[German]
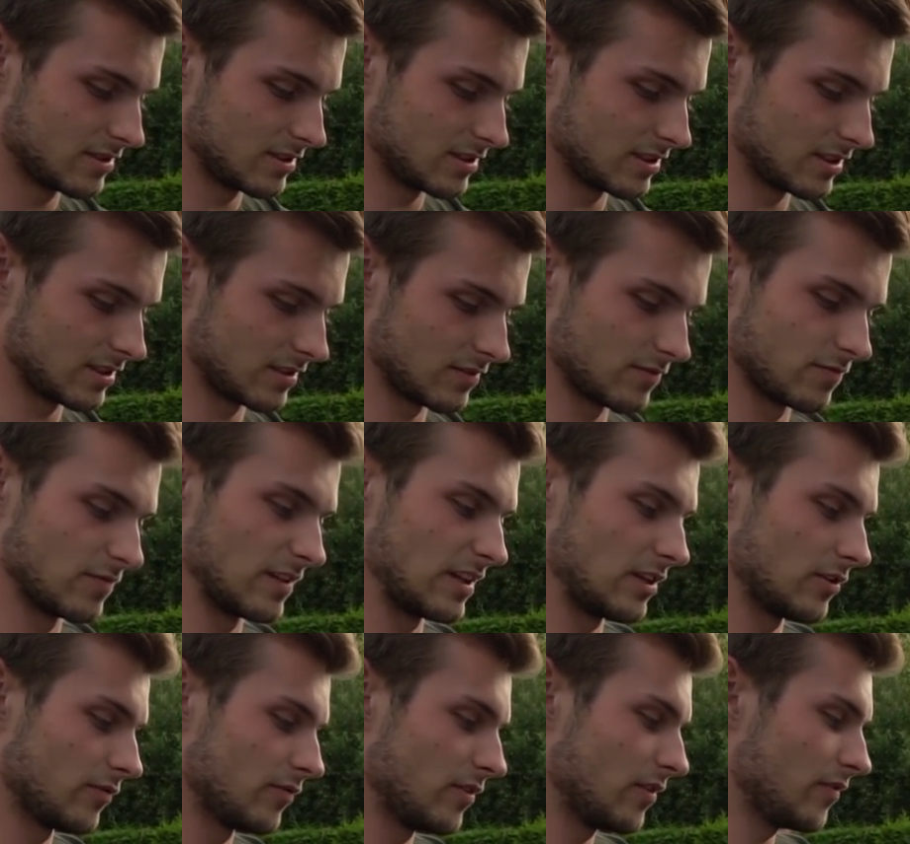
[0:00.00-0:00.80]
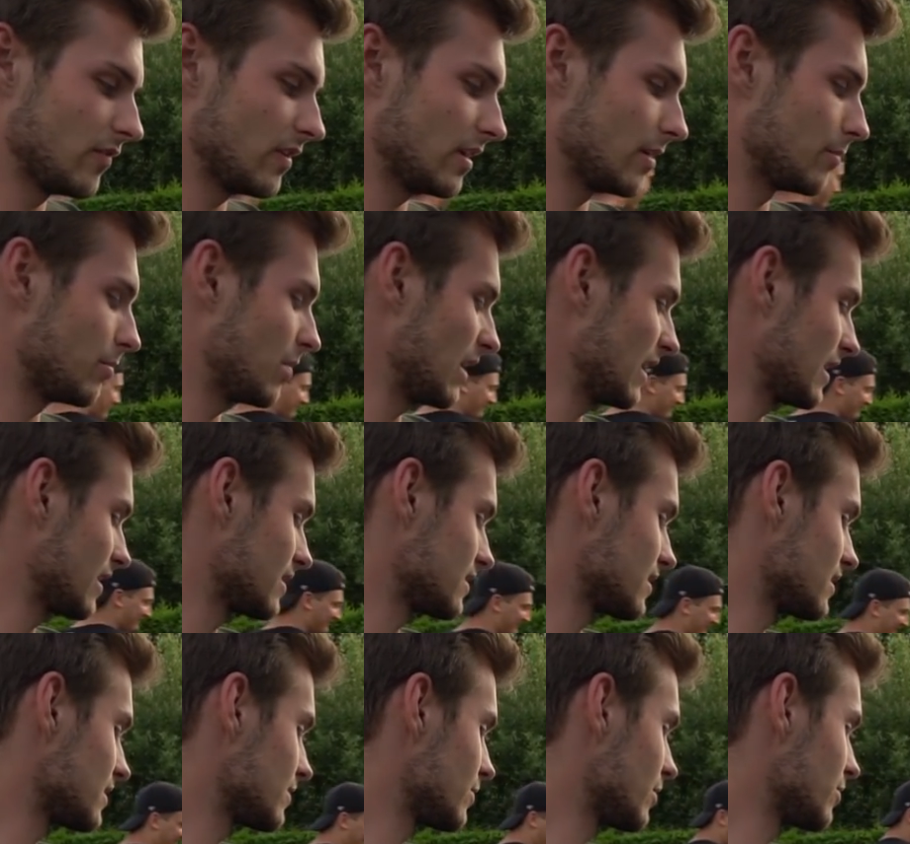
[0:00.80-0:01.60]
Nee, werde auf jeden Fall das Bike
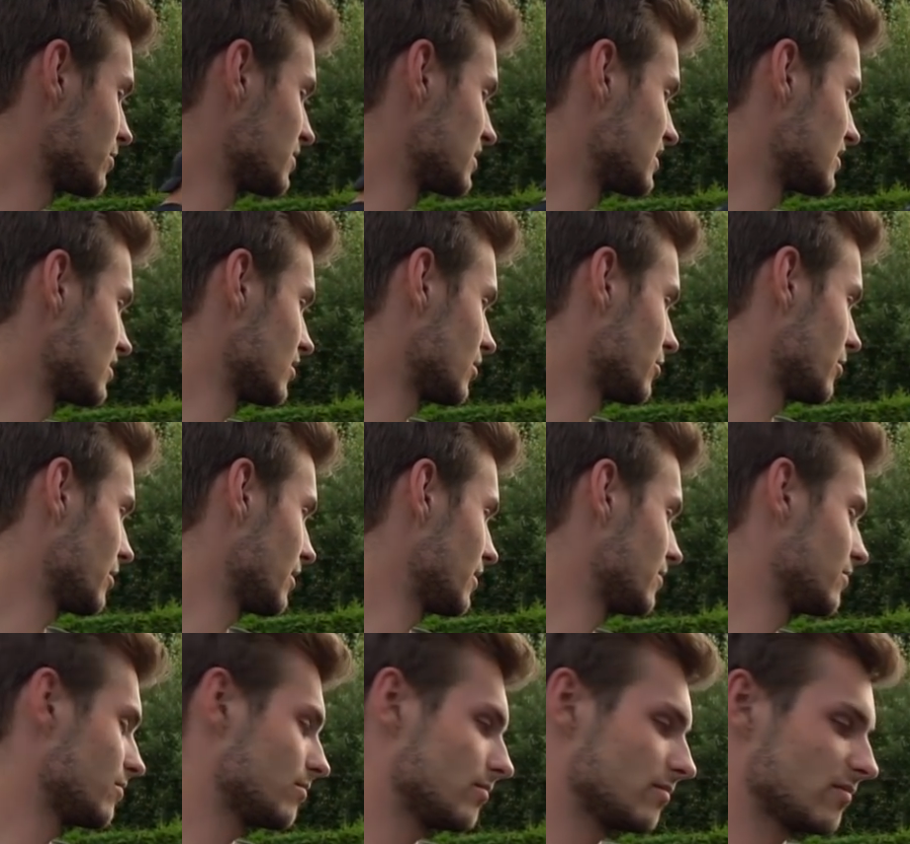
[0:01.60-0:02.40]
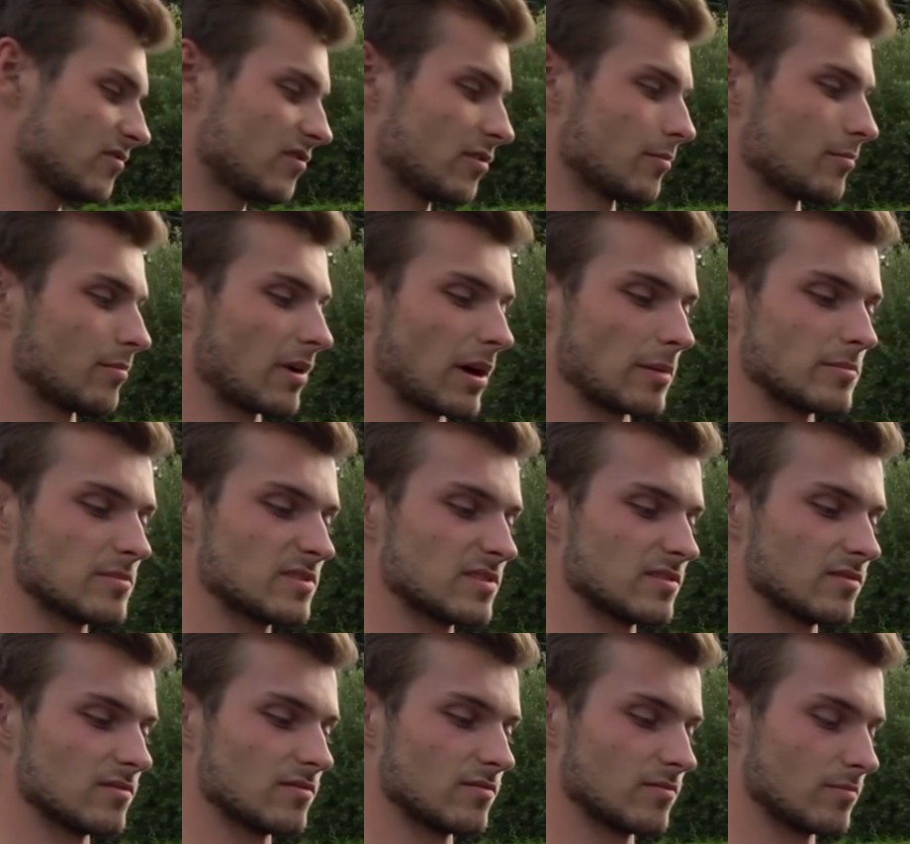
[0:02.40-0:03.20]
jetzt erstmal ein bisschen sauber machen. Von
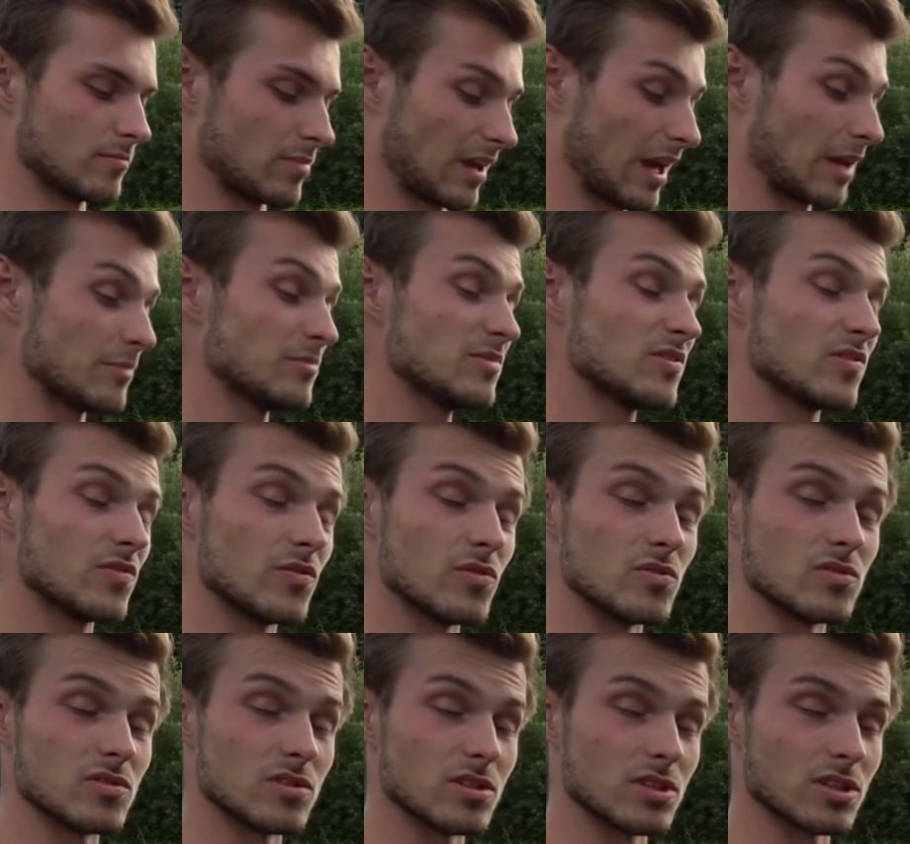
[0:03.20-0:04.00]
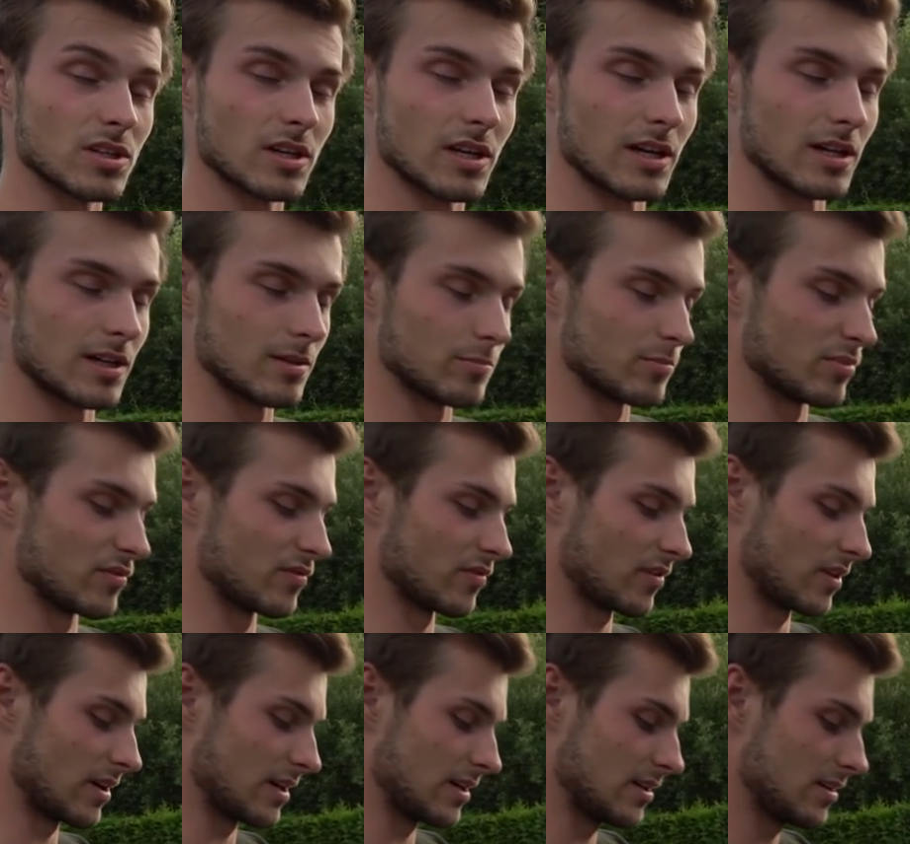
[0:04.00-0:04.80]
Bremsen, Bremsflüssigkeit
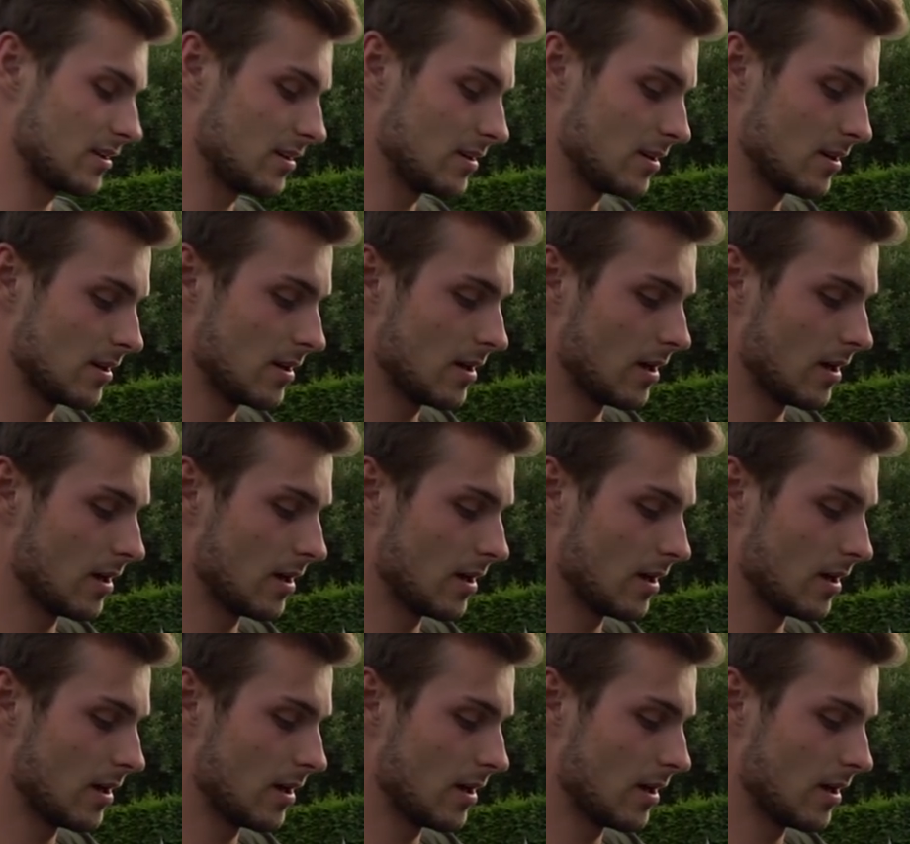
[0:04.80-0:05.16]
befreien.